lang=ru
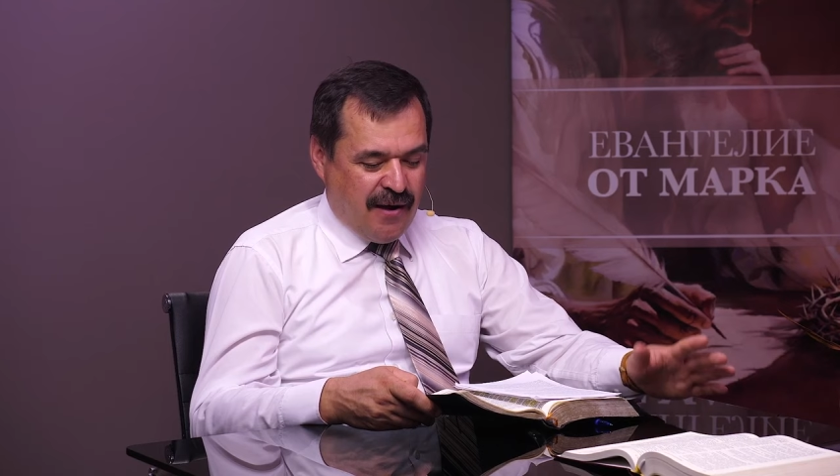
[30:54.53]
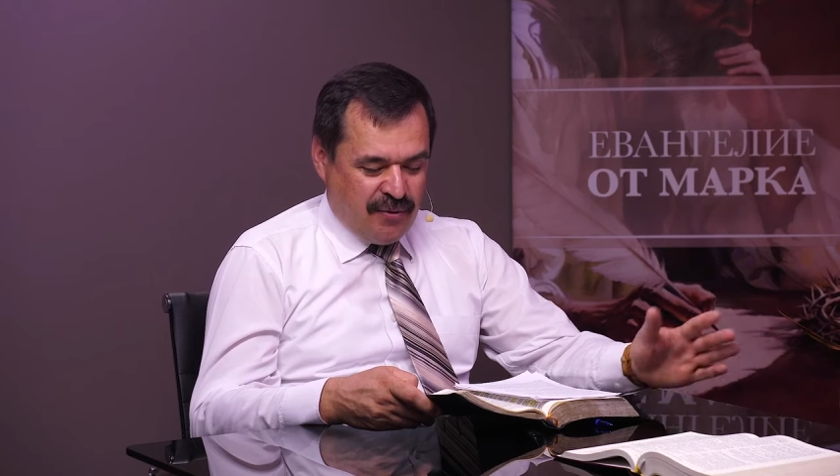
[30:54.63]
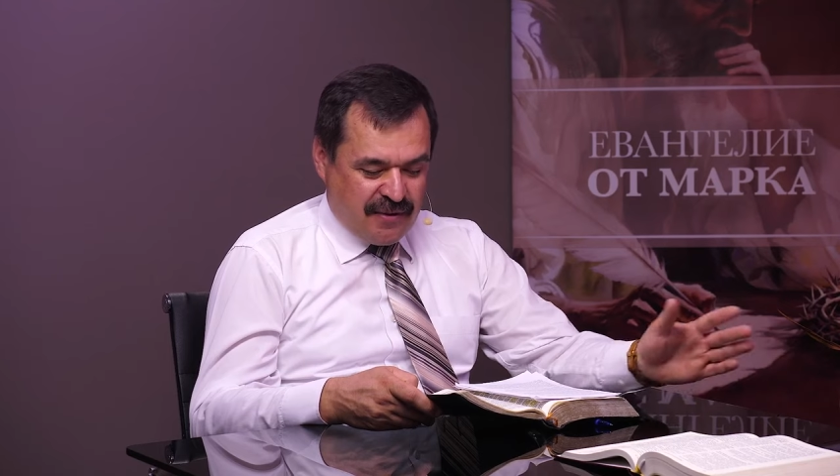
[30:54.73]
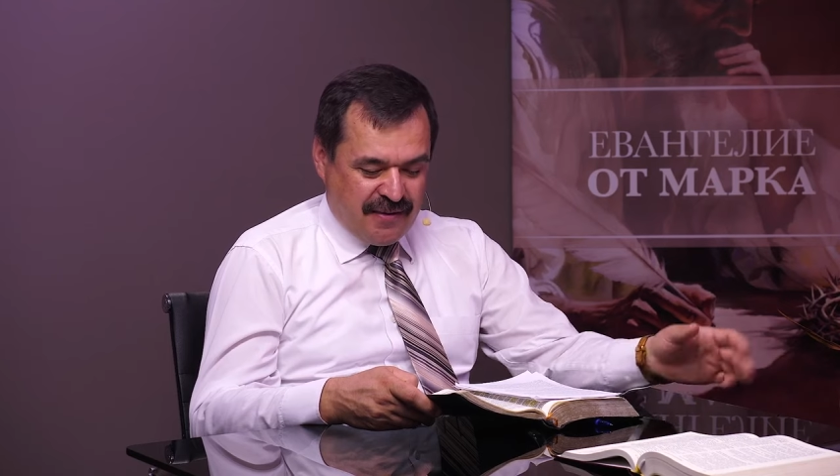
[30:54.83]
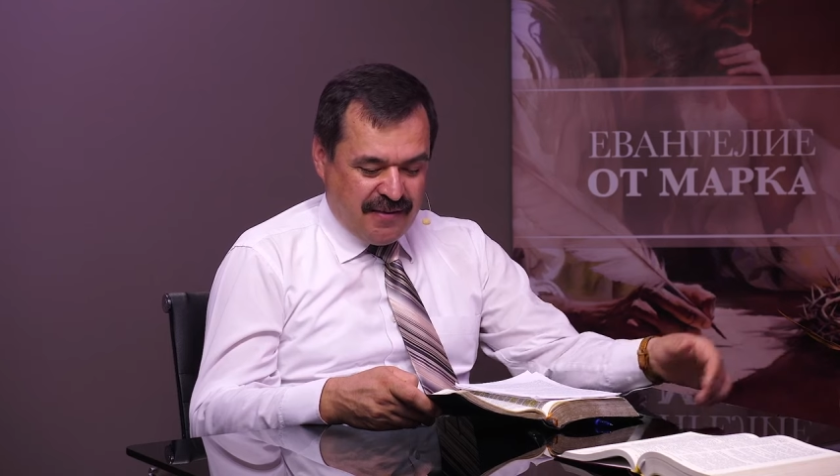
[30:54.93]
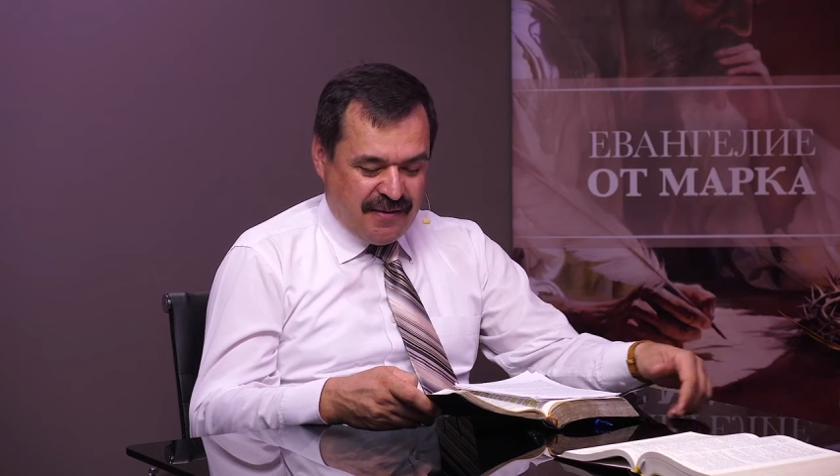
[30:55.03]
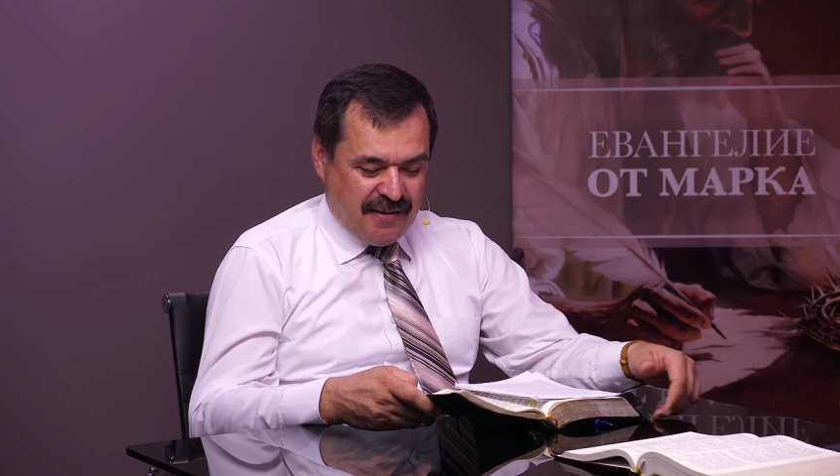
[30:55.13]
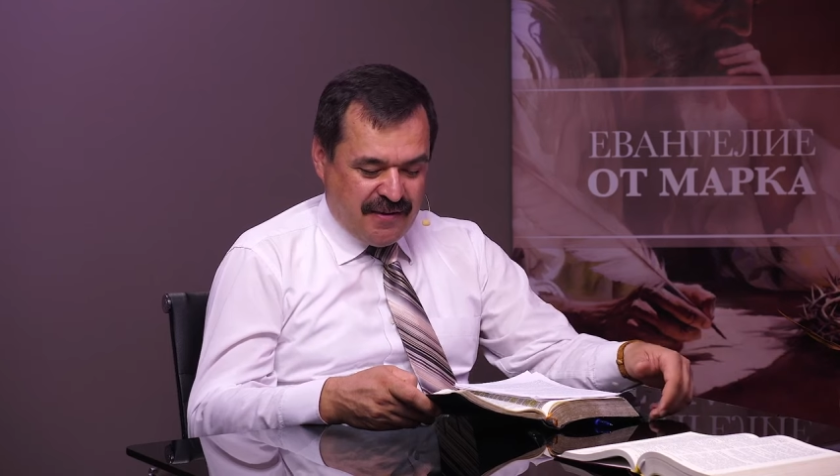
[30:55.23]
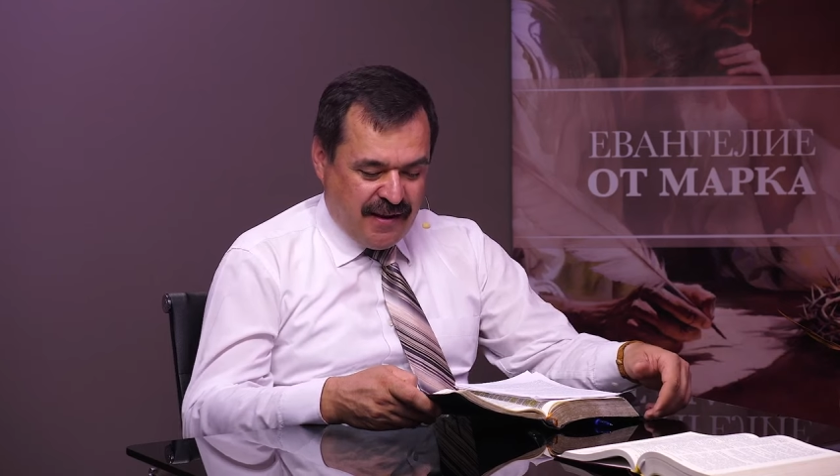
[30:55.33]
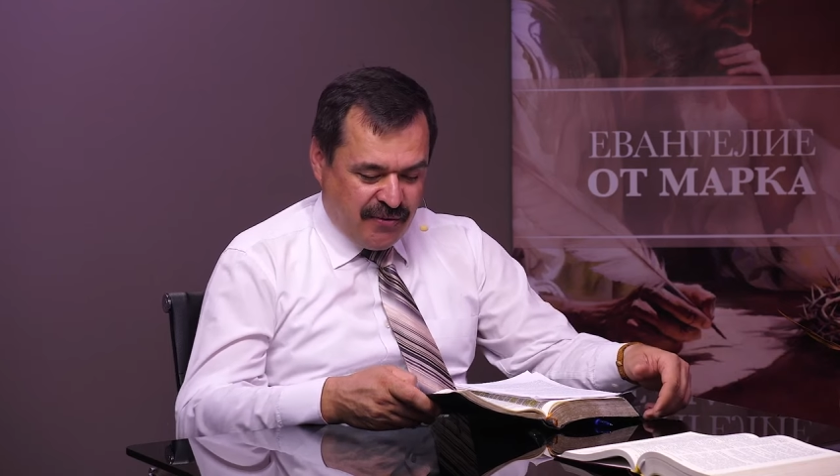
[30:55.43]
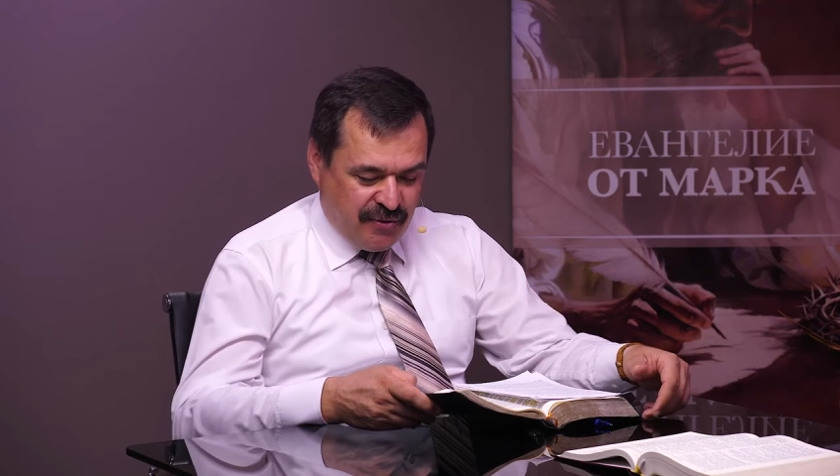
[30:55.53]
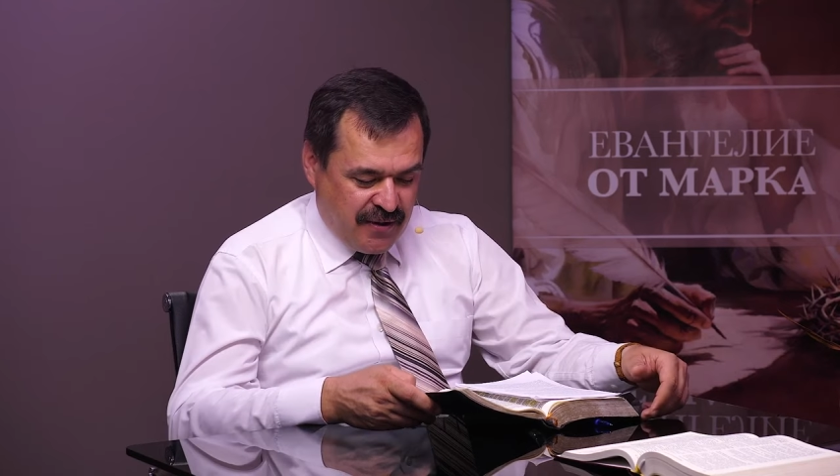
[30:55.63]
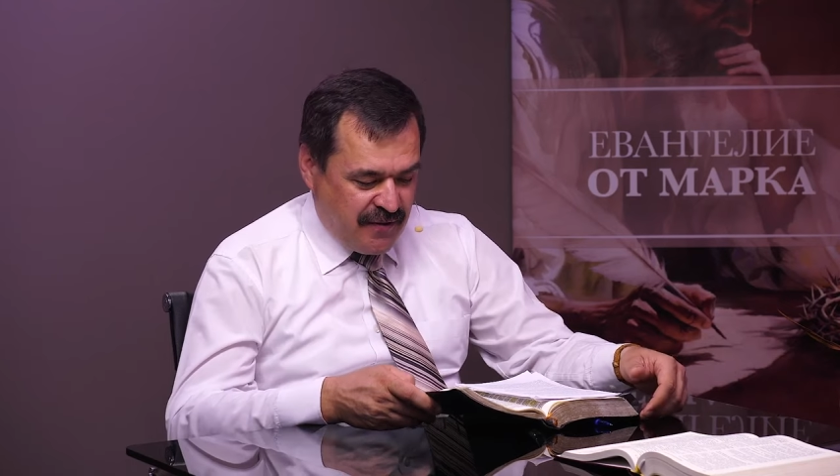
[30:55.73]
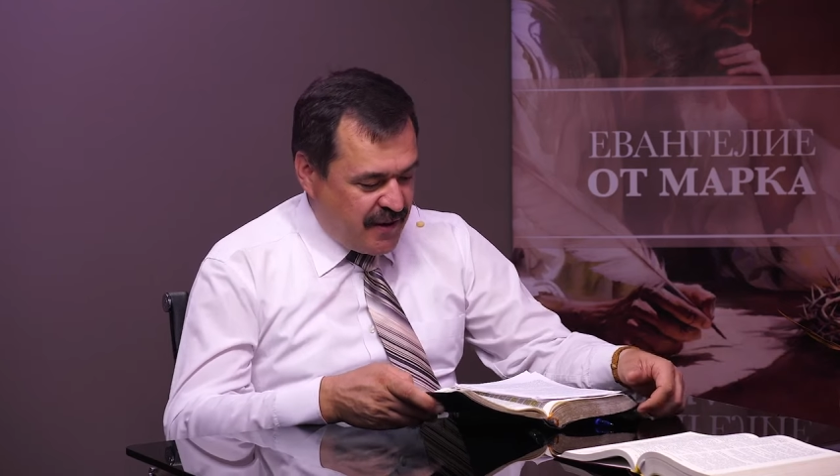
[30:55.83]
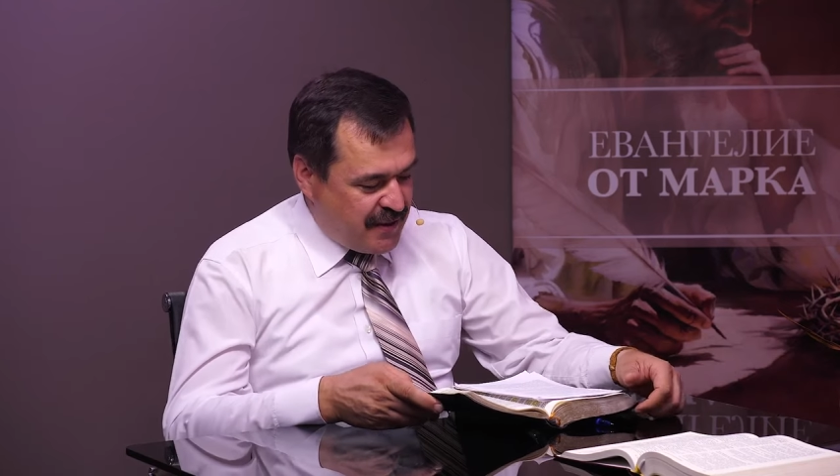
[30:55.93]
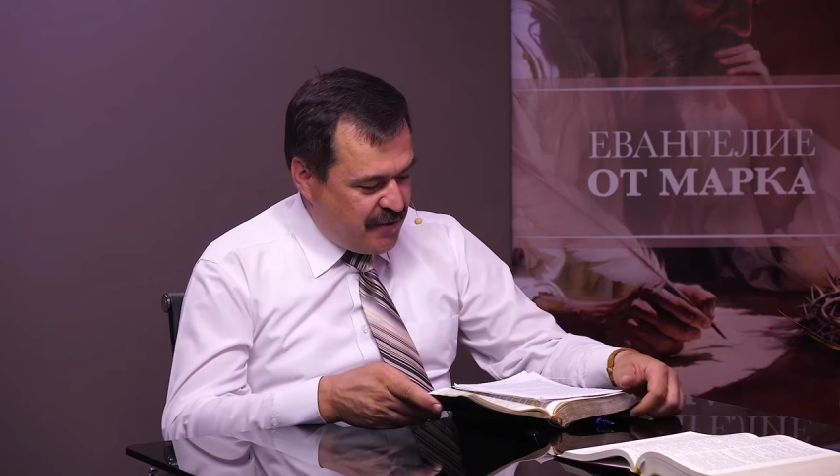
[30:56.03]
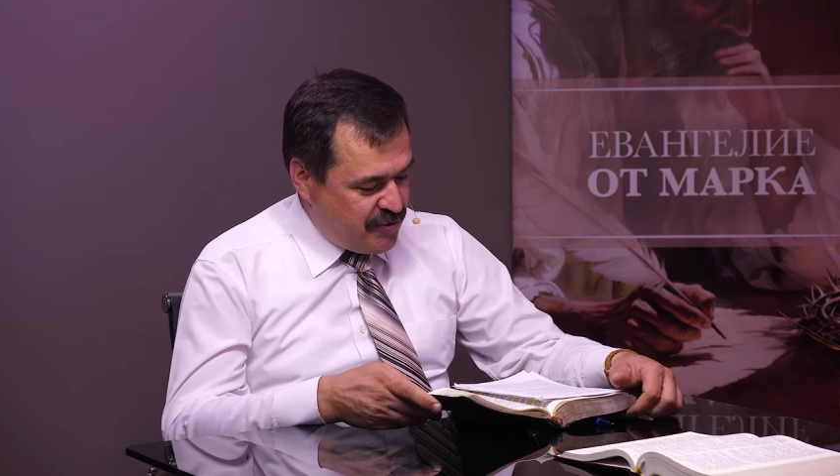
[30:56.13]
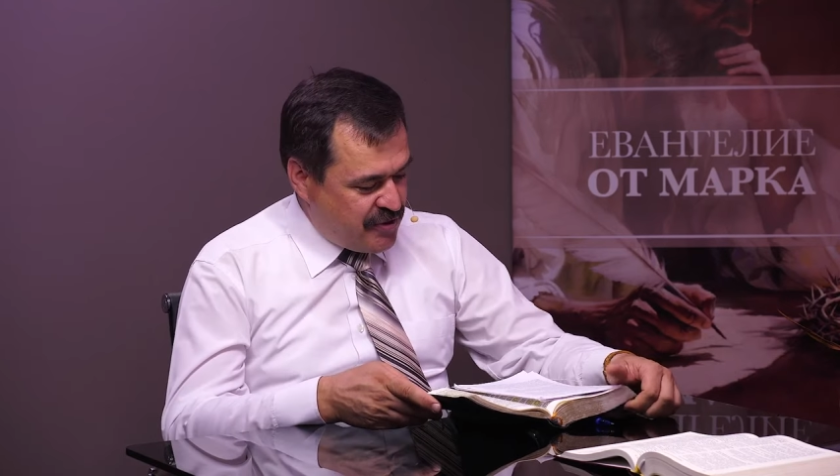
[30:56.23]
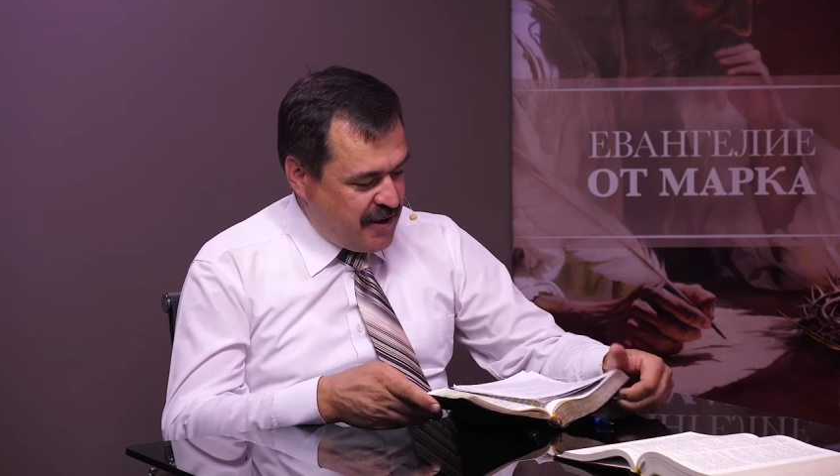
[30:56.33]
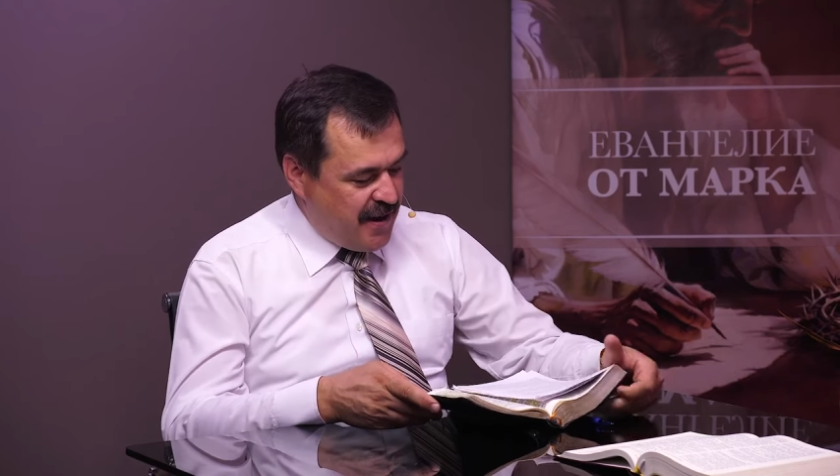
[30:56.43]
А вот сейчас он говорит
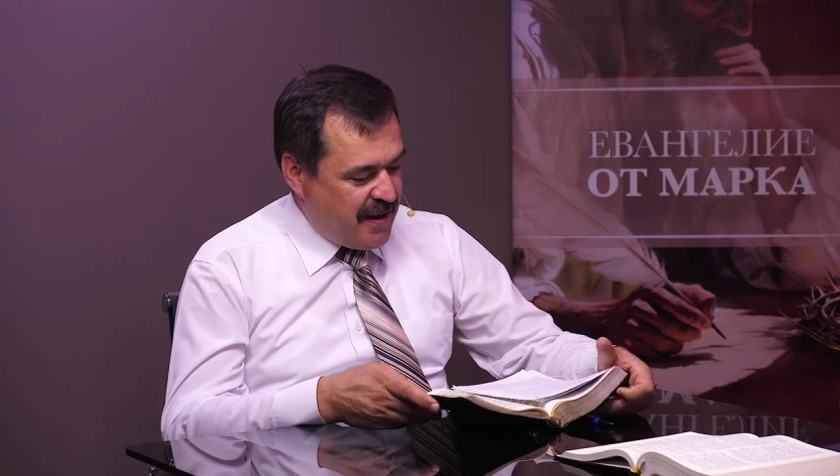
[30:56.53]
уже